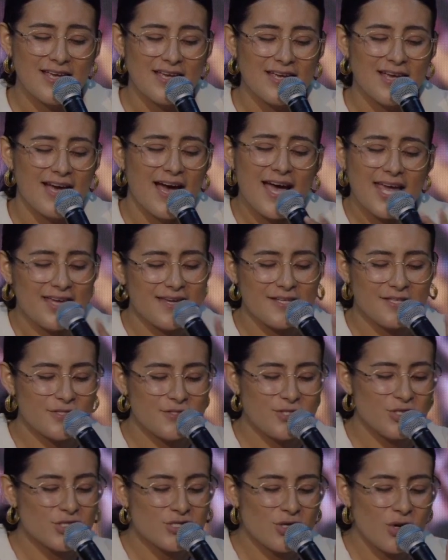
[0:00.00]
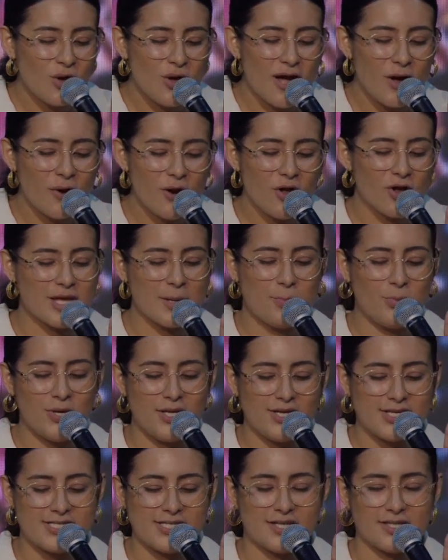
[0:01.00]
Ay, yo solo hago lo que puedo
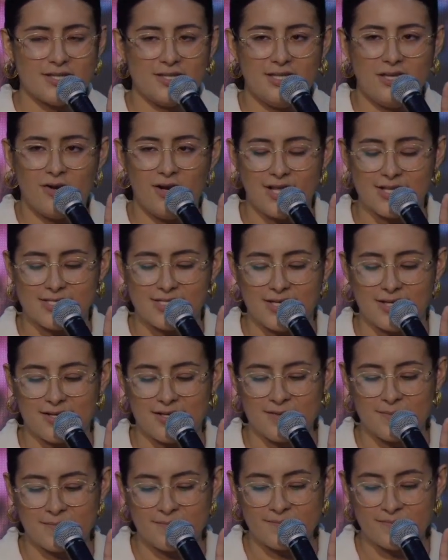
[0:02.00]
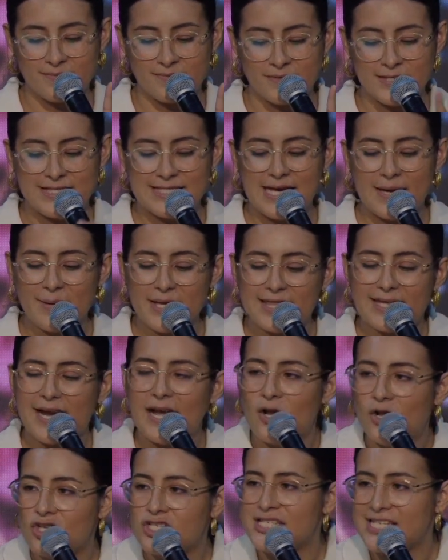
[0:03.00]
hacer, dijo la anciana. Ya vendrán
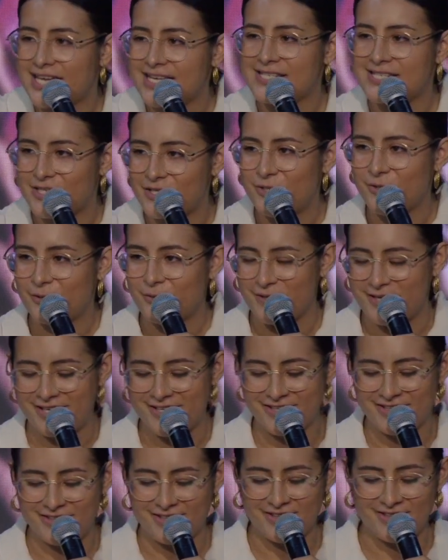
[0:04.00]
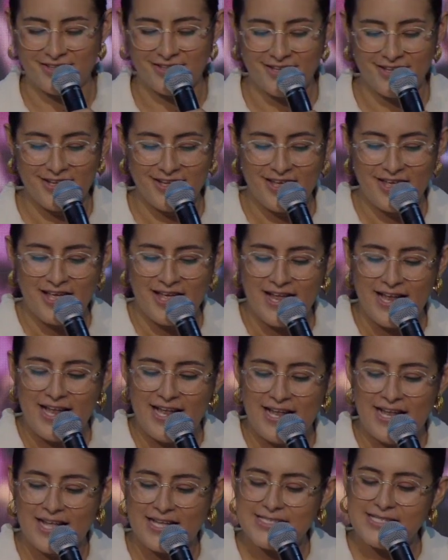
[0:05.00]
los días de lluvia.
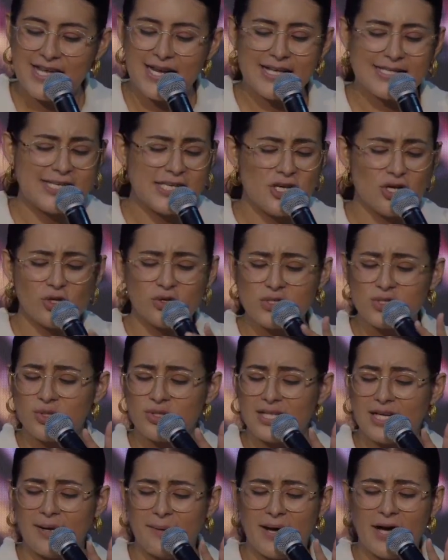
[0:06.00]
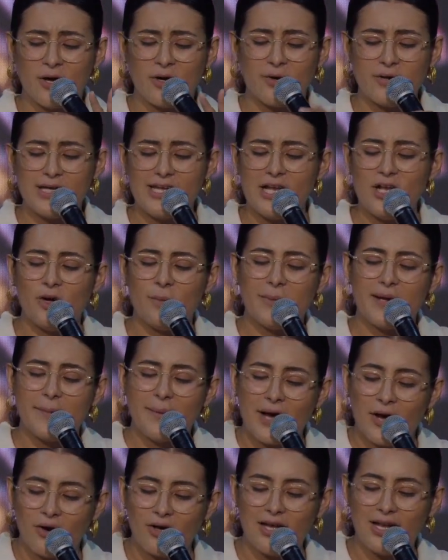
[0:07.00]
La anciana siguió con su trabajo y el hombre
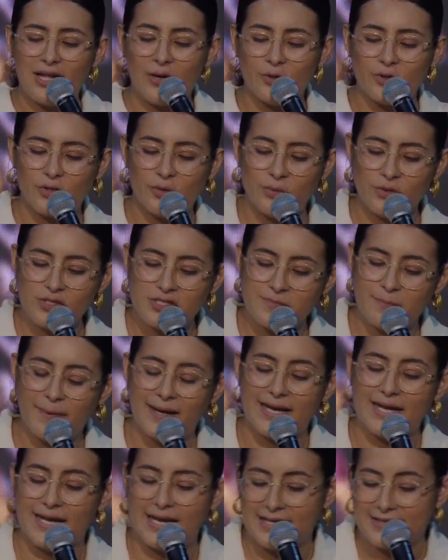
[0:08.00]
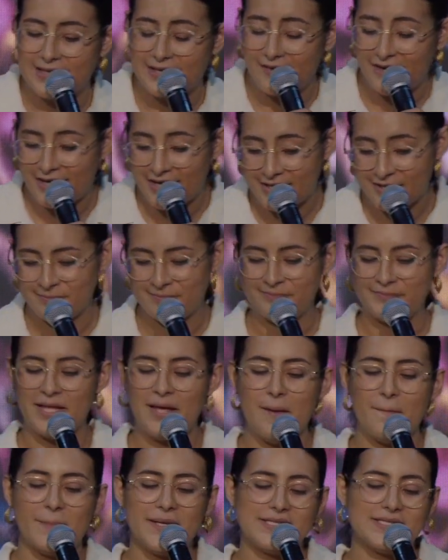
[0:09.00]
bajó del autobús para ir a trabajar,
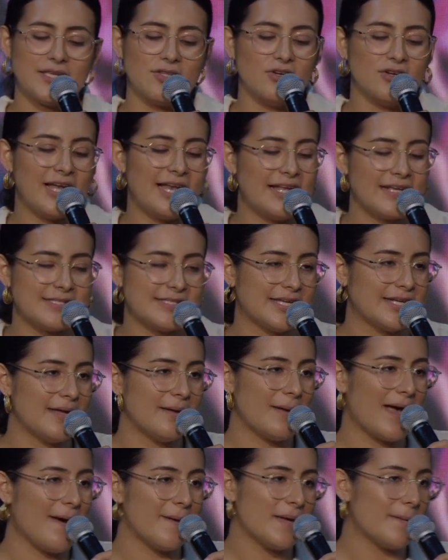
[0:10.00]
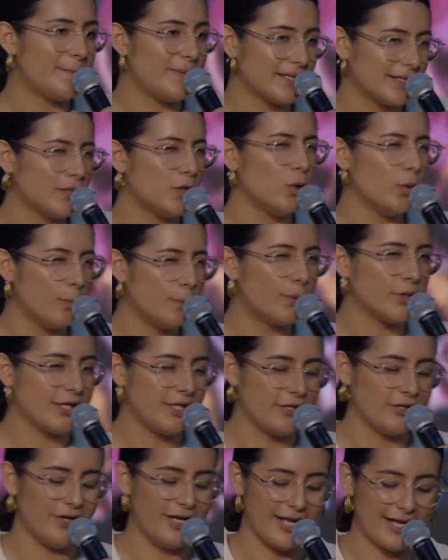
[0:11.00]
pensando que la anciana había perdido un
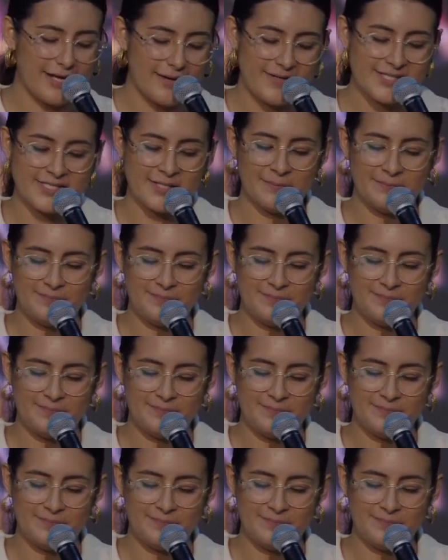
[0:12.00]
poquito la cabeza.